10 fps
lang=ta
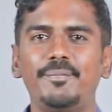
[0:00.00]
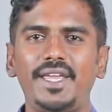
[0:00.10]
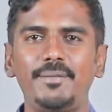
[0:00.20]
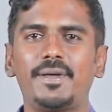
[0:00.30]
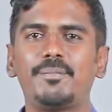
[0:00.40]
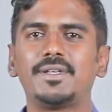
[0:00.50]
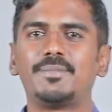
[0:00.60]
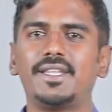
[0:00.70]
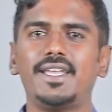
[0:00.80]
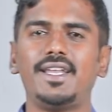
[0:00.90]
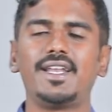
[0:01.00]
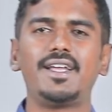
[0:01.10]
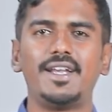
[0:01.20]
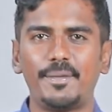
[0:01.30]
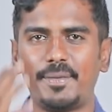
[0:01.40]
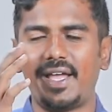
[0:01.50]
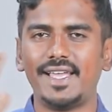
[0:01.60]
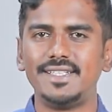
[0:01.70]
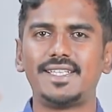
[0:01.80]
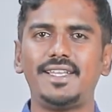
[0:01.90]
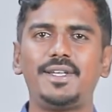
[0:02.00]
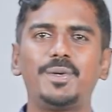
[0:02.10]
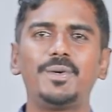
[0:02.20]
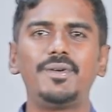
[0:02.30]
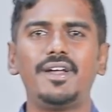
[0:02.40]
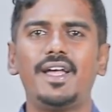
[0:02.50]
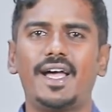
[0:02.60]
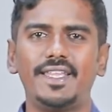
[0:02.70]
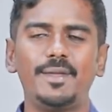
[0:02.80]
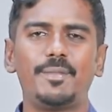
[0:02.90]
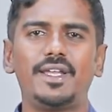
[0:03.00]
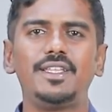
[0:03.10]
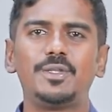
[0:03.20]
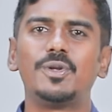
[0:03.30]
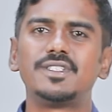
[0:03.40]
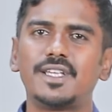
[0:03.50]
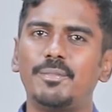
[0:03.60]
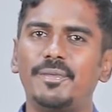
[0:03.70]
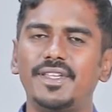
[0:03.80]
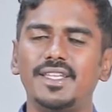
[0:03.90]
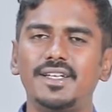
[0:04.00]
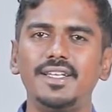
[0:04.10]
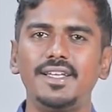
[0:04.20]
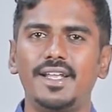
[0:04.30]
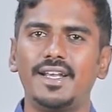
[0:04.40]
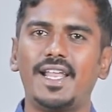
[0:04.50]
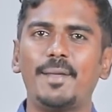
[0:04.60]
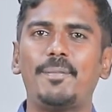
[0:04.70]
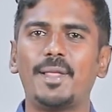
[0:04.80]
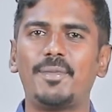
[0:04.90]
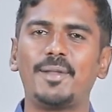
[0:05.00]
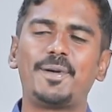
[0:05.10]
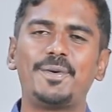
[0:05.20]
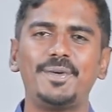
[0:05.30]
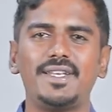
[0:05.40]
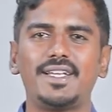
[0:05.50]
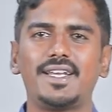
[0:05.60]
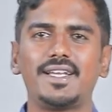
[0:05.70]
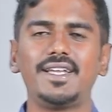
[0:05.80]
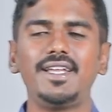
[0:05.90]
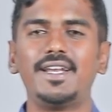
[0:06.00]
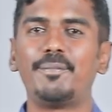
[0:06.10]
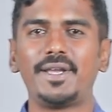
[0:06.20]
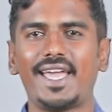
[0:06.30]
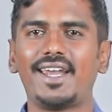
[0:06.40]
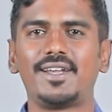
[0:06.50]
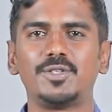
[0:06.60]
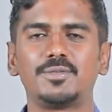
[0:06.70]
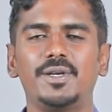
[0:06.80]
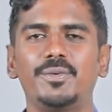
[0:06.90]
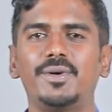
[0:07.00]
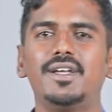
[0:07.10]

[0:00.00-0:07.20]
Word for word: மெயின் பர்பஸ் பார்த்தீங்கன்னா நம்ம ஐசைட்டுக்கும் அதே மாதிரி தோல் சர்மம் வந்துட்டு நல்லா பளபளப்பாகவும் இருக்கிறதுக்கு நம்ம கேரட் யூஸ் பண்ணுவோம்